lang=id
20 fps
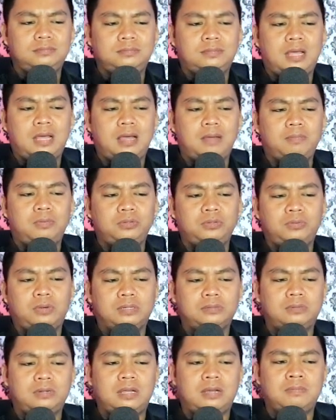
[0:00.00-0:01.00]
tak butuh
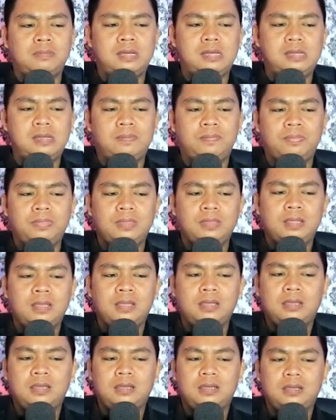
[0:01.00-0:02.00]
waktu lama
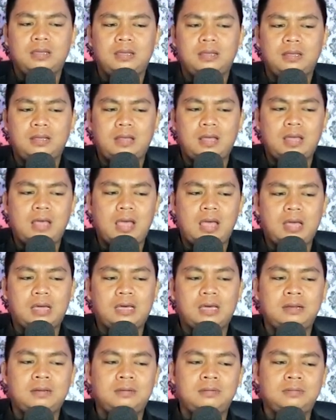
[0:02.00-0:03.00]

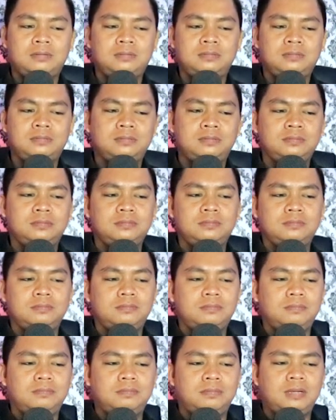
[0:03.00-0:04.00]
akan
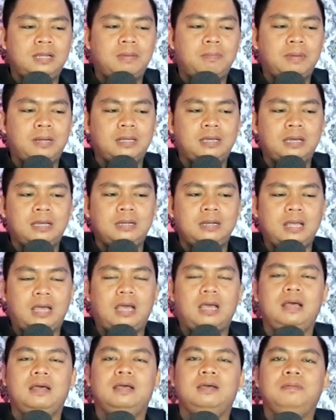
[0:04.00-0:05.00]
mendapatkan ya
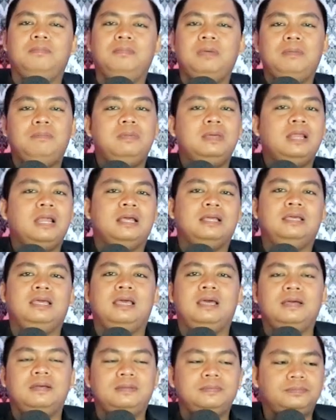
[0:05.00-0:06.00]
baby lagi ya.